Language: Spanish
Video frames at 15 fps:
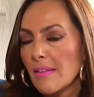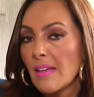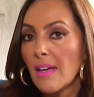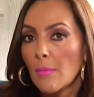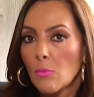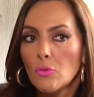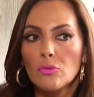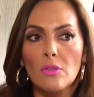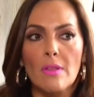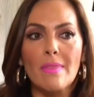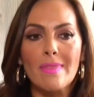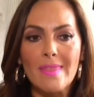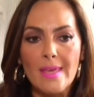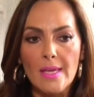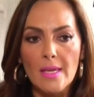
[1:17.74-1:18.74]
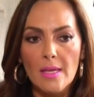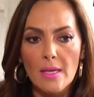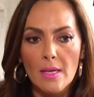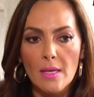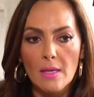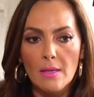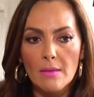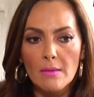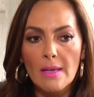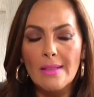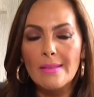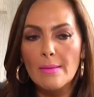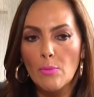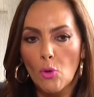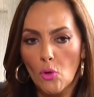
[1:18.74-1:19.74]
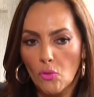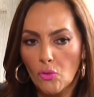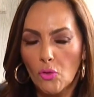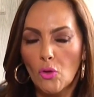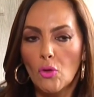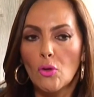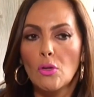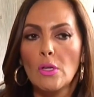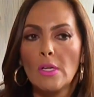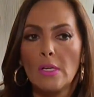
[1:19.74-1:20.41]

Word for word: digamos, de el divorcio,